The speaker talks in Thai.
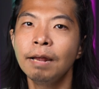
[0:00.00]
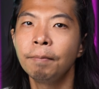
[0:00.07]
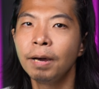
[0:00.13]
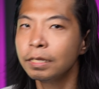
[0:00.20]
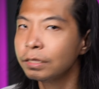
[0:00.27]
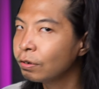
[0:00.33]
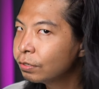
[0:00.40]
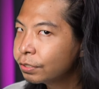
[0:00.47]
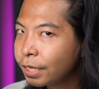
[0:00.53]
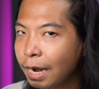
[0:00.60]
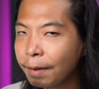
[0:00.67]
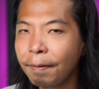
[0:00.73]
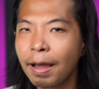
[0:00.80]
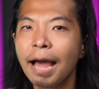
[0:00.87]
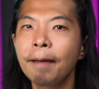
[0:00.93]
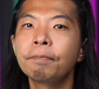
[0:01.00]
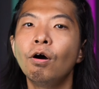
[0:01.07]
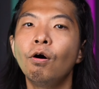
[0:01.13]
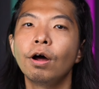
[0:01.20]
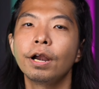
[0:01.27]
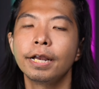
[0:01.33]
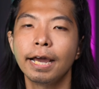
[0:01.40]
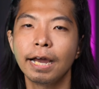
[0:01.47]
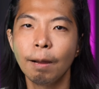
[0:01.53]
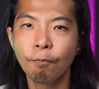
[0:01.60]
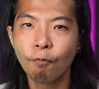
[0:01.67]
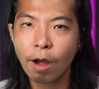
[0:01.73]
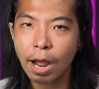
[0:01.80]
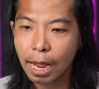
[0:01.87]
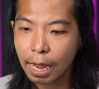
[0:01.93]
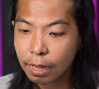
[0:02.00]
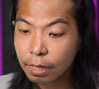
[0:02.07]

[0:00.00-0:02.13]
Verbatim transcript: นะเบอร์ต้องสารภาพก่อนนะครับว่า